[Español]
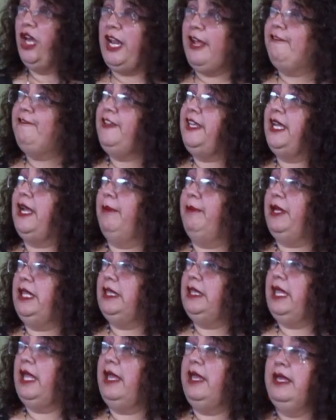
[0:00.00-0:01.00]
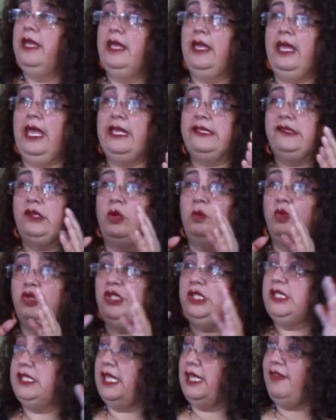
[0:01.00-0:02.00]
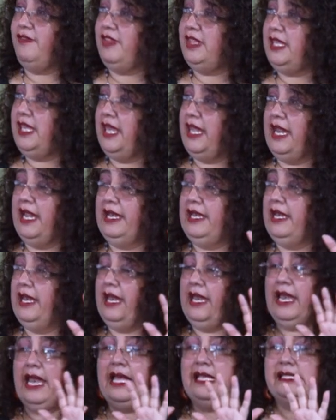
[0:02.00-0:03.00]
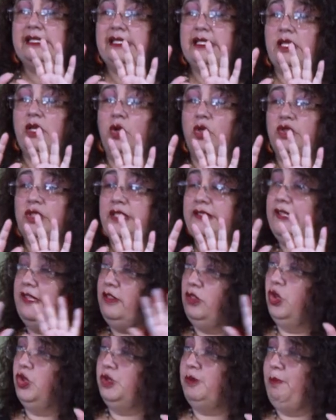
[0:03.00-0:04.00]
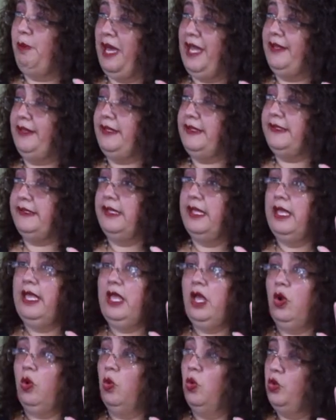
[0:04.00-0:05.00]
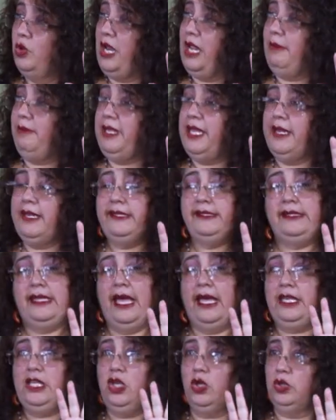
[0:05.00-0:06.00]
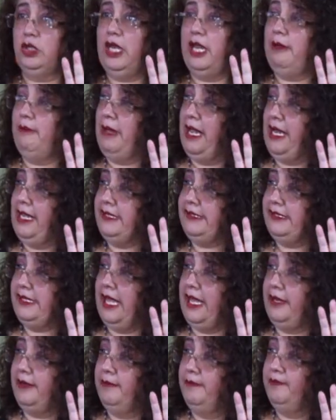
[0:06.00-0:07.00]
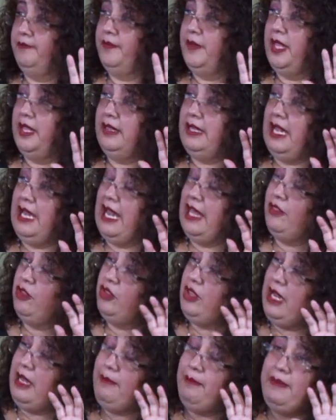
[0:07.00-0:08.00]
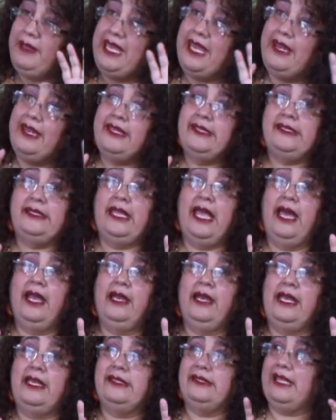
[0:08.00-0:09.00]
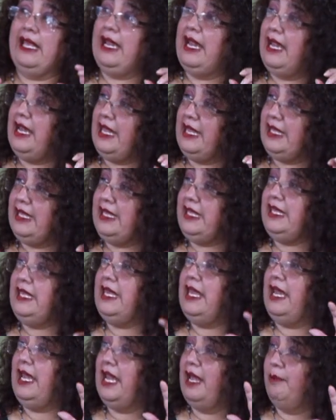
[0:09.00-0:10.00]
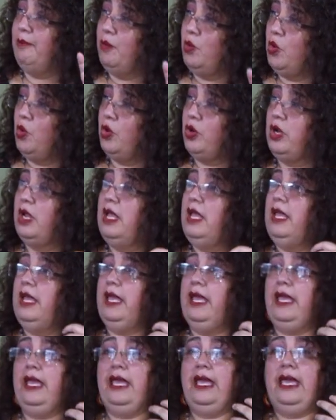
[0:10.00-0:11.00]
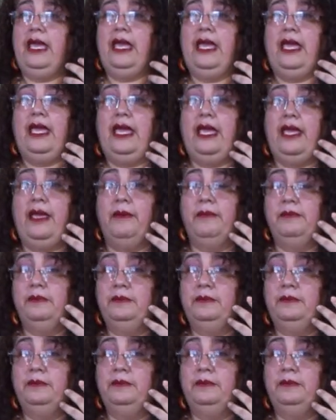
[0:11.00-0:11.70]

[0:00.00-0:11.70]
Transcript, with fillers: gráficamente, es como si se dividieran las cosas en dos partes, una el bienestar y otra el malestar. Del lado del bienestar está la alegría, el amor, eh,